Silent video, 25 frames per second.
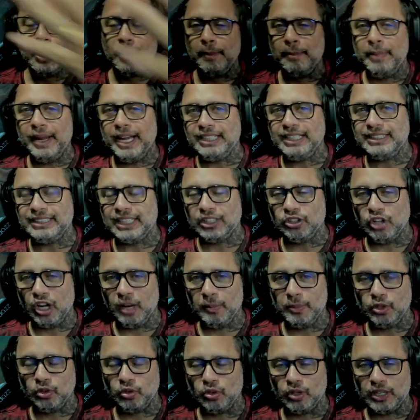Beijo
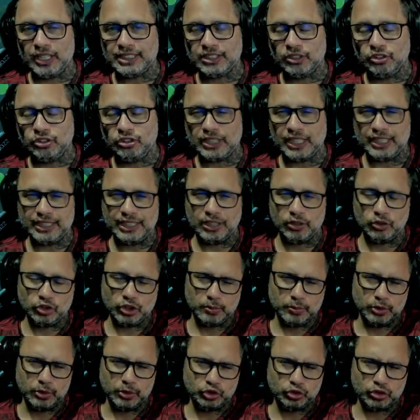enorme no coração de cada um.
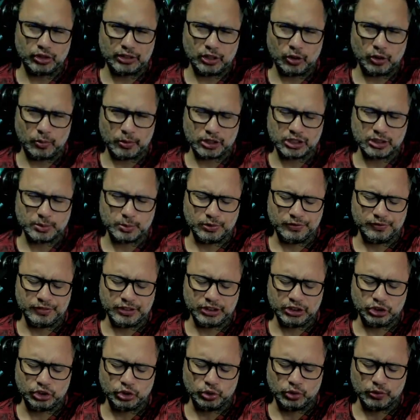Tamo junto. Até o próximo
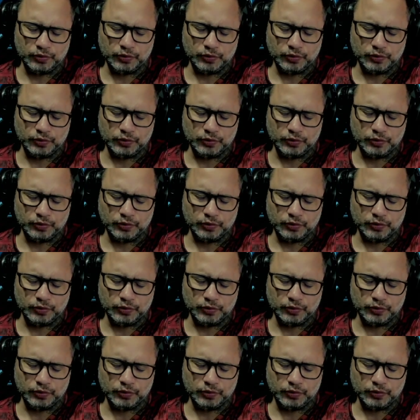vídeo.